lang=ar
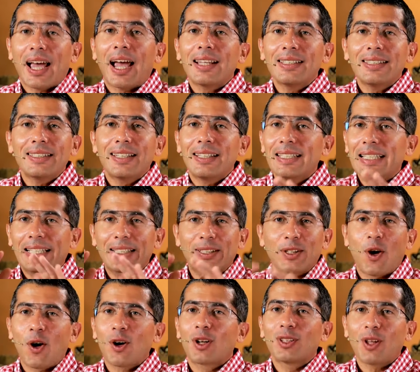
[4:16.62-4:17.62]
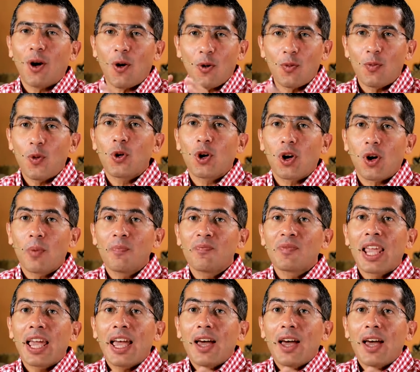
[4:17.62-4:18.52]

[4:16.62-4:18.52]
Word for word: التحدي ده ليك النهاردة أو بكرة